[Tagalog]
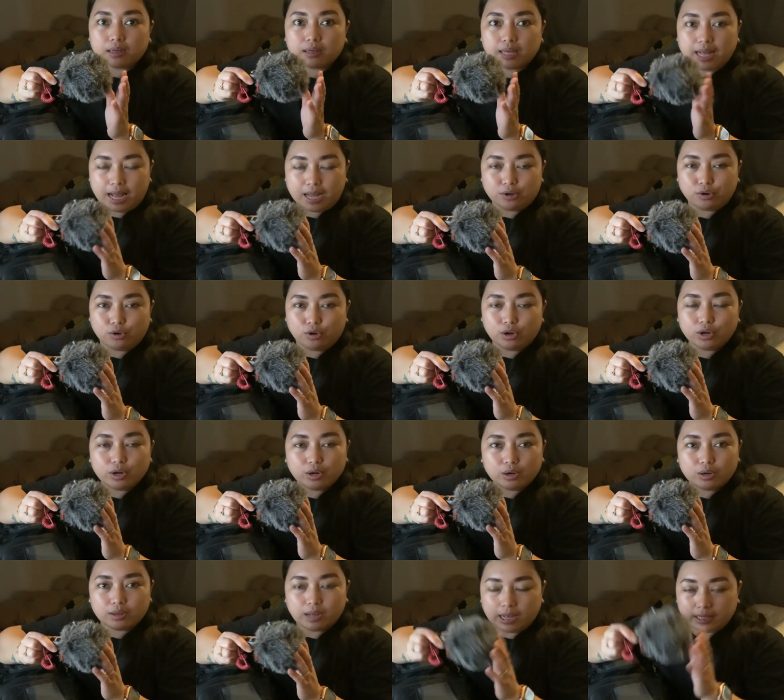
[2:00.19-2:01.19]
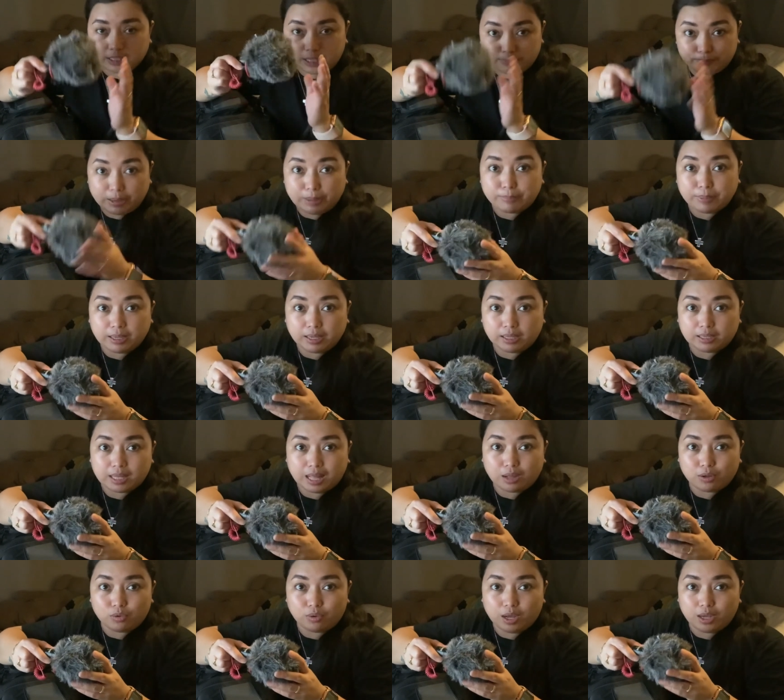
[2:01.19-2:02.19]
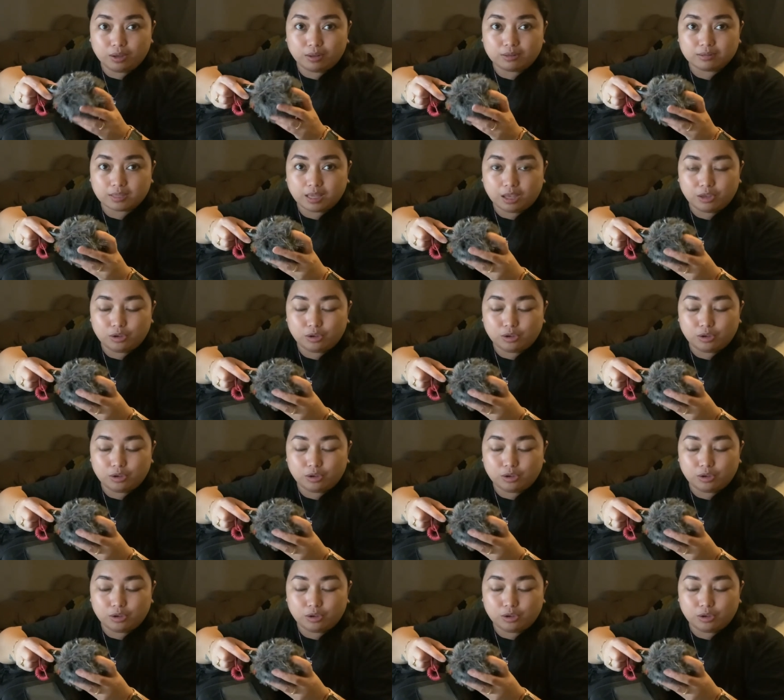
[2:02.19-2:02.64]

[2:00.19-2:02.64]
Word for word: Canon at ipapakita ko ngayon sa inyo